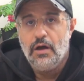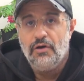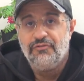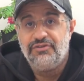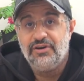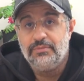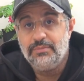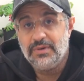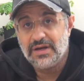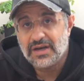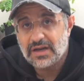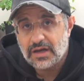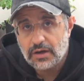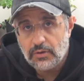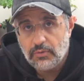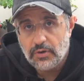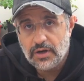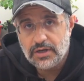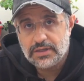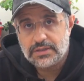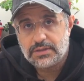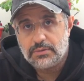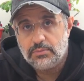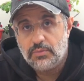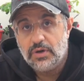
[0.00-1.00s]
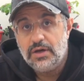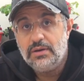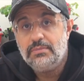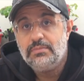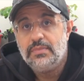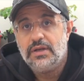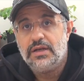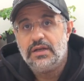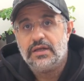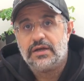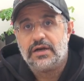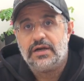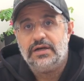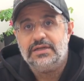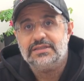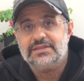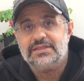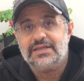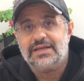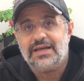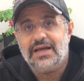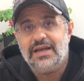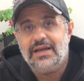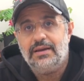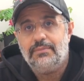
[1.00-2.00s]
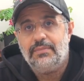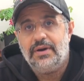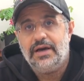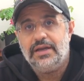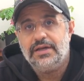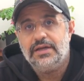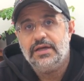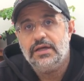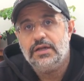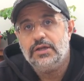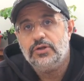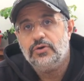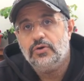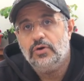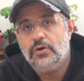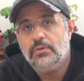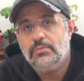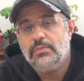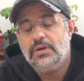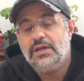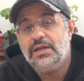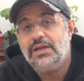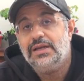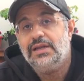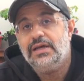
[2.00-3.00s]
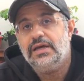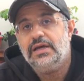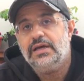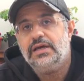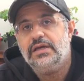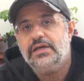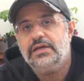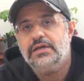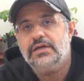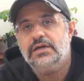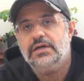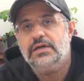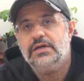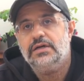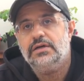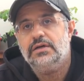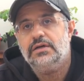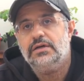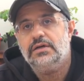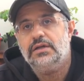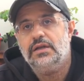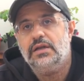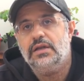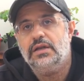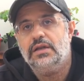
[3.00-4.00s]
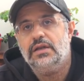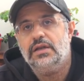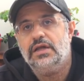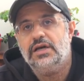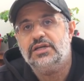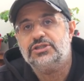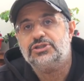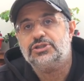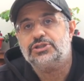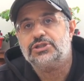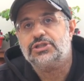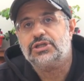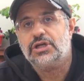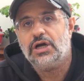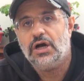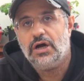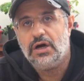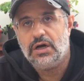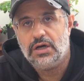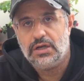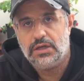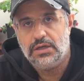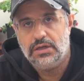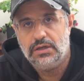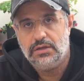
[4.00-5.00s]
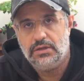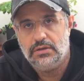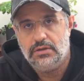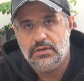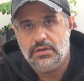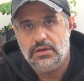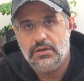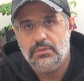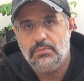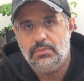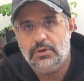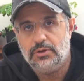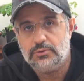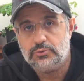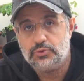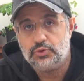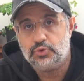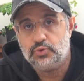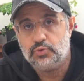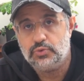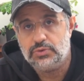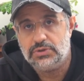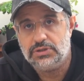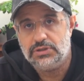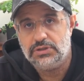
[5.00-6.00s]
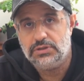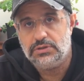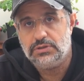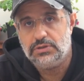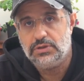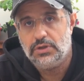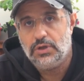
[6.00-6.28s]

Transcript: فمن القواعد المهمه اللي راح نتكلم عنها اليوم اللي هي الاشكال الموجوده